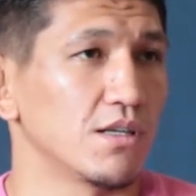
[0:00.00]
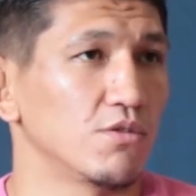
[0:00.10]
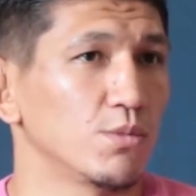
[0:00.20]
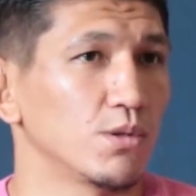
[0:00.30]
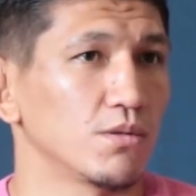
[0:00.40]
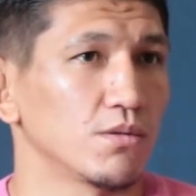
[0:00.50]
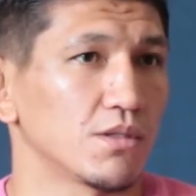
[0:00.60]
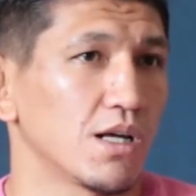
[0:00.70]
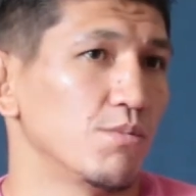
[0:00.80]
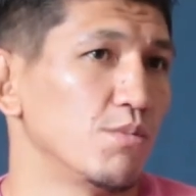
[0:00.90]
я думал,
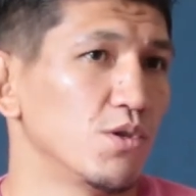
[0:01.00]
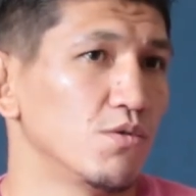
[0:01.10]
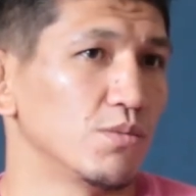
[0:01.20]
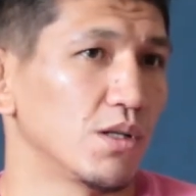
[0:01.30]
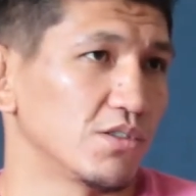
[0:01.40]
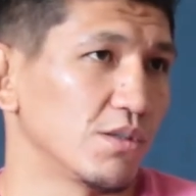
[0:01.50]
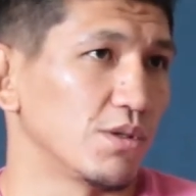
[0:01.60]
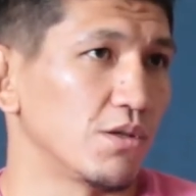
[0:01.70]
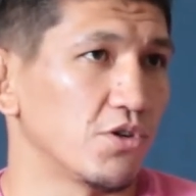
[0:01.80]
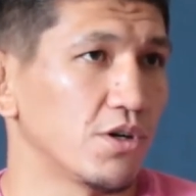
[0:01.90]
там минимум должна
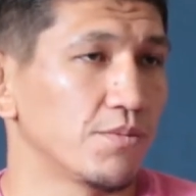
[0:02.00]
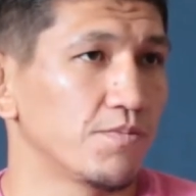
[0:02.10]
быть ничья.